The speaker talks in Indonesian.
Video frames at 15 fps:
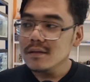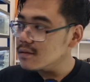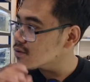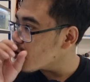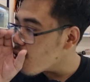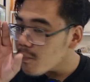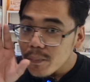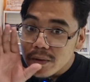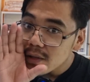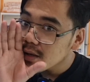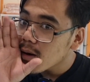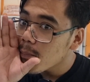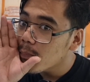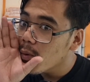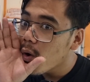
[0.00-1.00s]
Shopee
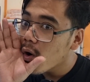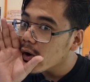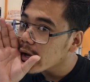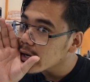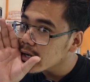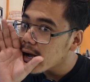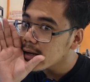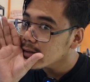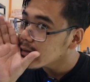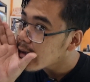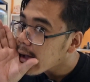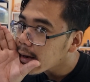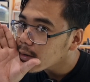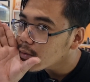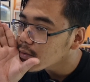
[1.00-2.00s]
ini keblokir yang
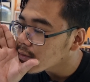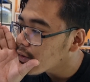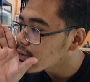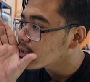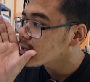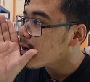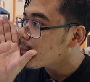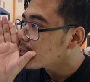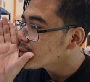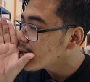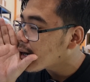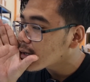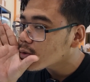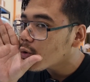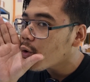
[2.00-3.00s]
ikan ya toh. Kita
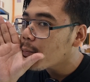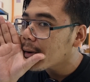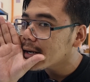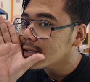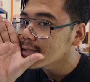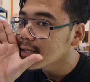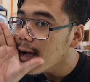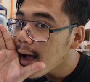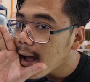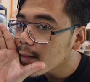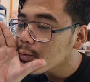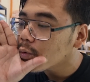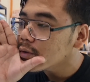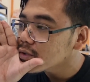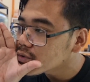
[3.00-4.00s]
pindah ke Tokopedia,
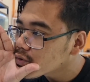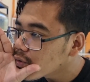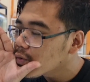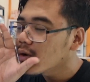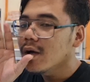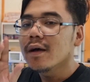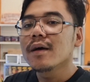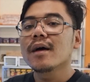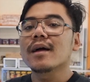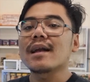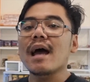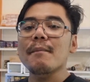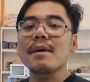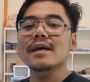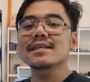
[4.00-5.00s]
toko itu
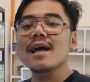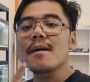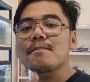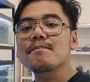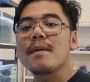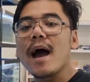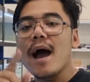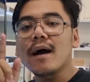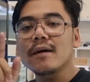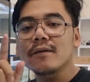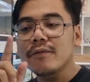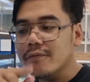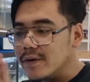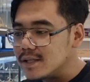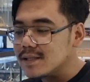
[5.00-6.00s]
Namanya Bang
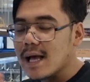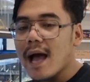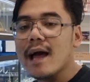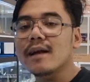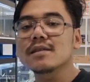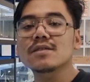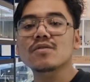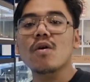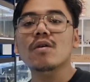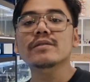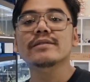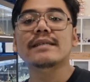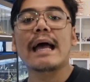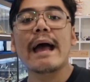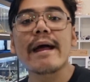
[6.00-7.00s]
Fish
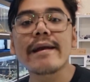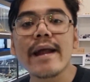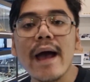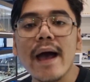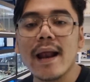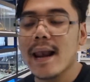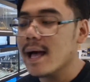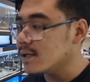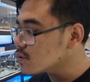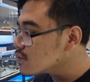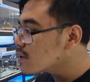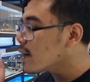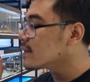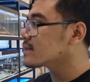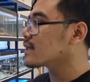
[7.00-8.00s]
underscore Cana. Langsung
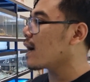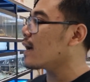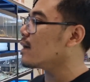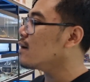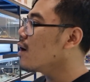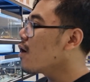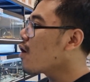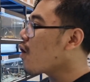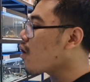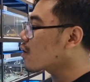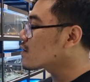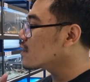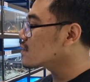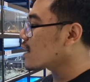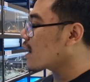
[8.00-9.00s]
gaskan
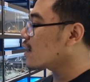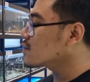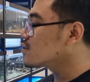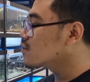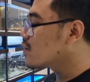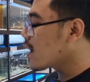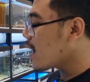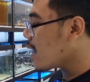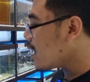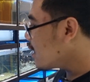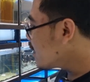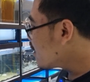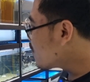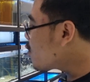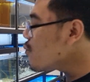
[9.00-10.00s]
order sekarang juga
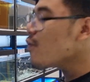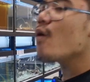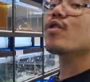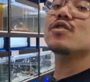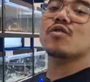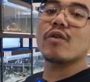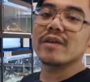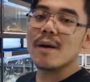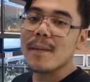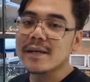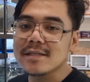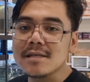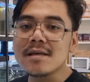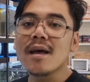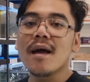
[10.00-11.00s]
mumpung stoknya
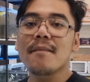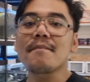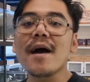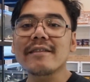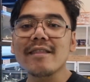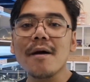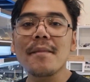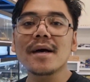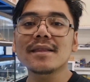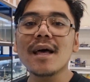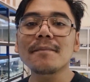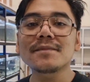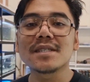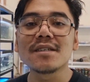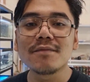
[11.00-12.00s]
masih
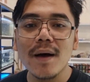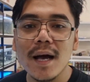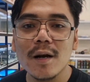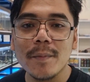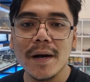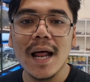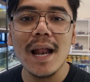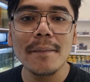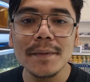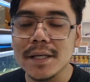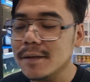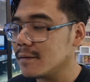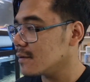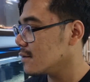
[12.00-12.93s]
mantap-mantap jiwa yang beralamin.